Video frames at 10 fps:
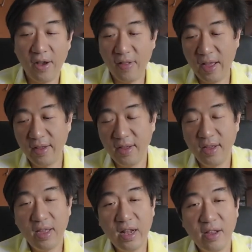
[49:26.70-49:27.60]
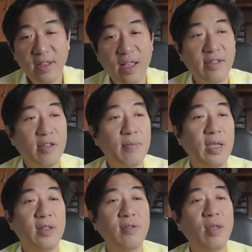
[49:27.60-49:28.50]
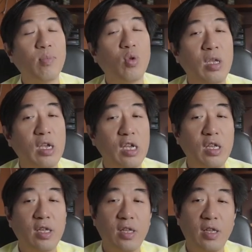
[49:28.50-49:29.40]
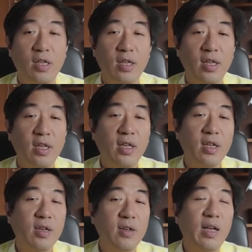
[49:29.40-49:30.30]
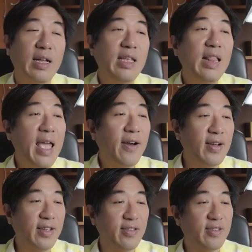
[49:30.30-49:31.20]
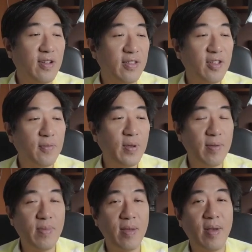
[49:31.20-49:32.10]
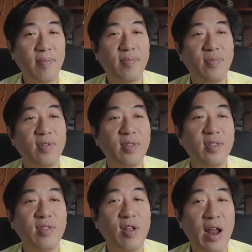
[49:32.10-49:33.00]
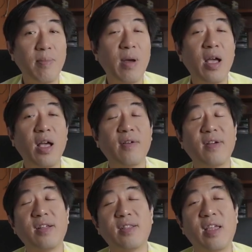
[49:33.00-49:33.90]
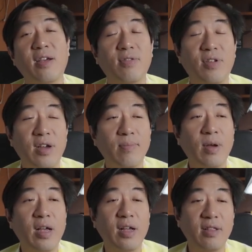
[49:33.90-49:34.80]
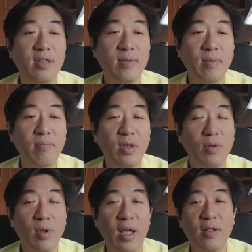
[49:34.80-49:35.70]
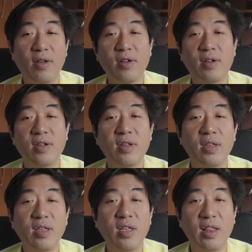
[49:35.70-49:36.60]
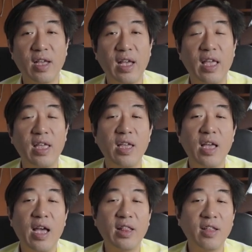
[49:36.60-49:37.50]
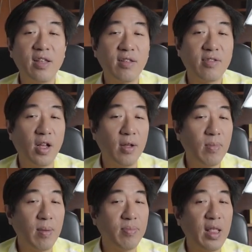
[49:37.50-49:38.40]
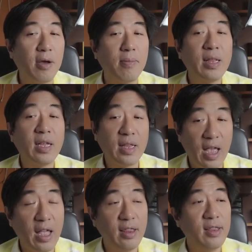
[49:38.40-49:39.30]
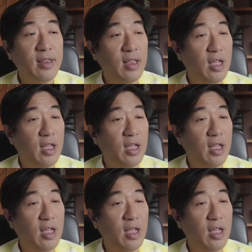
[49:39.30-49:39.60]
เอาล่ะถ้าเราจะเขียนเซลเพจต้องมตัวยังไงคือครั้งที่แล้วอ่ะสอนเซลเพจไปแบบดราม่าใช่ป่ะแนวดราม่าที่มันมีอยู่แล้วแล้วก็เขียนยังไงอันนี้จะสอนแบบแนวมาตรฐาน